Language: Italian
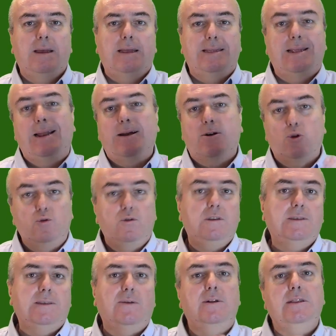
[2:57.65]
nella
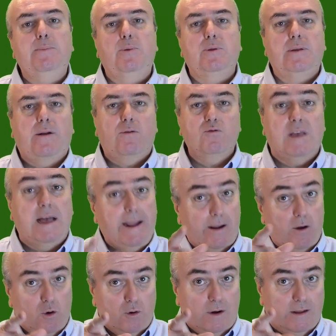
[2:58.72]
condizione di poter usare
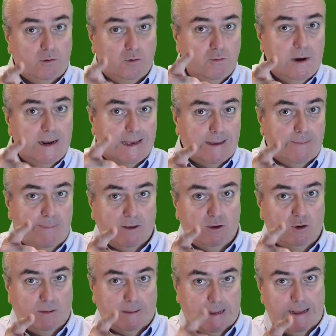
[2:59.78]
con le tue
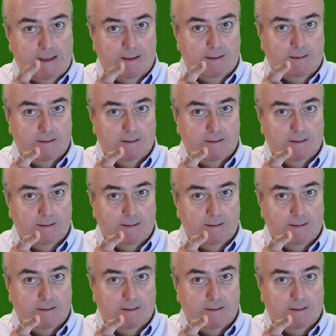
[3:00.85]
capacità